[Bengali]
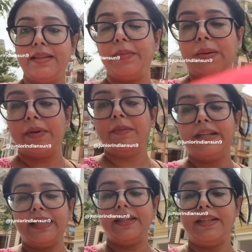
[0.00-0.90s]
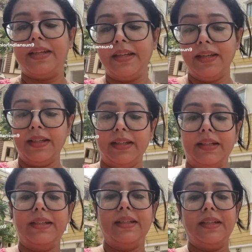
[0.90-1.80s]
মা বাবাকে নিয়ে
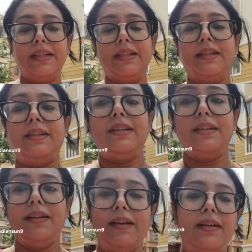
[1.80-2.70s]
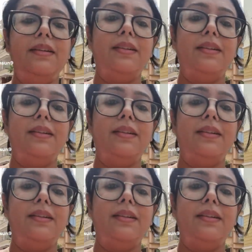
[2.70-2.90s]
হ্যাঁ